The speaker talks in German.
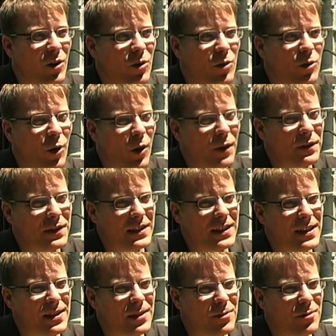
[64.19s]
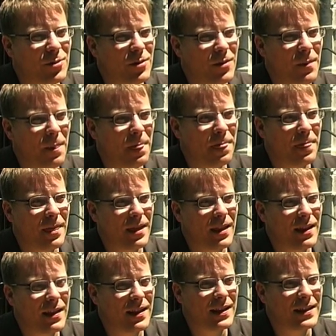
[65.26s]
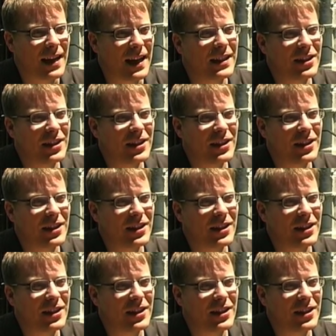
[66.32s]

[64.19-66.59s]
Und oft ist es so, dass einen